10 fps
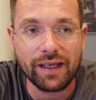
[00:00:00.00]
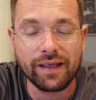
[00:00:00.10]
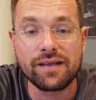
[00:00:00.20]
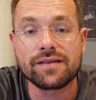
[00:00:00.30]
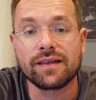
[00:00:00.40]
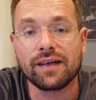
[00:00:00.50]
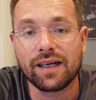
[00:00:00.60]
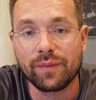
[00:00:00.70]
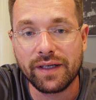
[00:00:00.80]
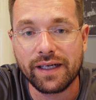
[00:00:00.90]

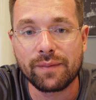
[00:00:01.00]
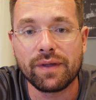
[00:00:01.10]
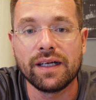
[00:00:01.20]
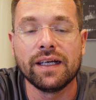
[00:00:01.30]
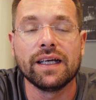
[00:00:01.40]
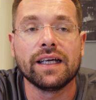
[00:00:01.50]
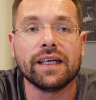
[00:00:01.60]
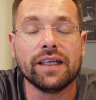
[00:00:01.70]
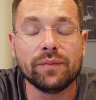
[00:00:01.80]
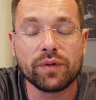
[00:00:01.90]
Instagramerem
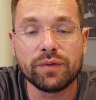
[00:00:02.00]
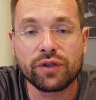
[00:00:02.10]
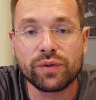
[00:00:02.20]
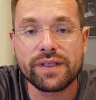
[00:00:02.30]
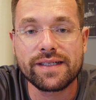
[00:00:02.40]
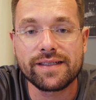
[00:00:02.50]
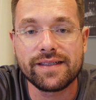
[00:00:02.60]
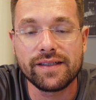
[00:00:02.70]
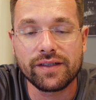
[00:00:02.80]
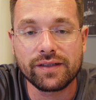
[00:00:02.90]
i publikujesz
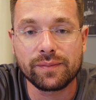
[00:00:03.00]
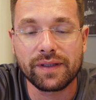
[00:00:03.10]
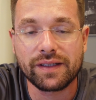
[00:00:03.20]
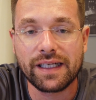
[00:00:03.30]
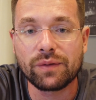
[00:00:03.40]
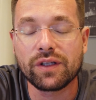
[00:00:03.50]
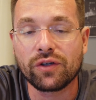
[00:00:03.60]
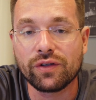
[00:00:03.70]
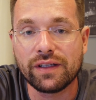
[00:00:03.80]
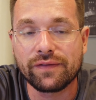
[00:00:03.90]
y, materiały na
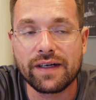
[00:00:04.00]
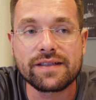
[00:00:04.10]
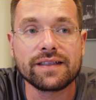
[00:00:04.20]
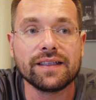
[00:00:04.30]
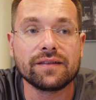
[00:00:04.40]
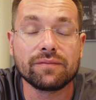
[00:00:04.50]
OnlyFans.